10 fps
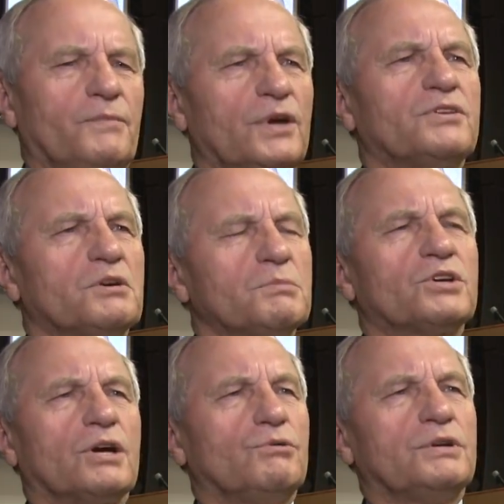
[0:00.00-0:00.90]
no jesteśmy
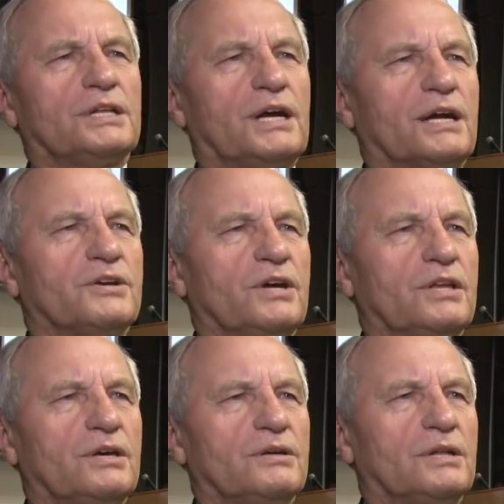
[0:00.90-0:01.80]
szczególnie
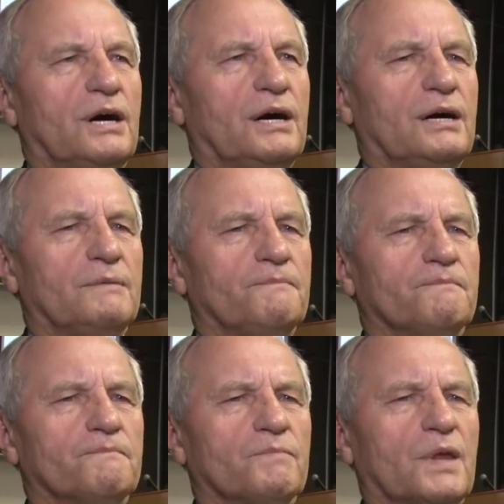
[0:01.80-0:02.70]
narażeni na
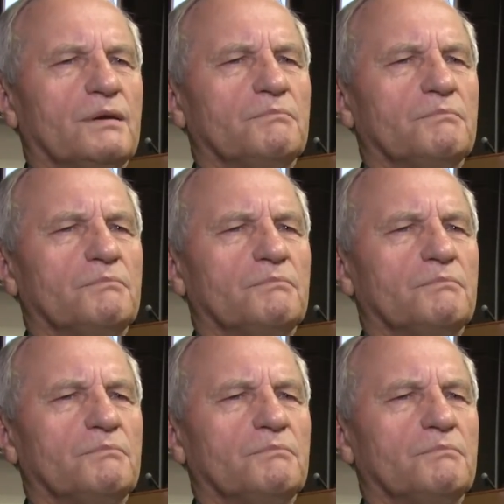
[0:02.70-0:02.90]
mm,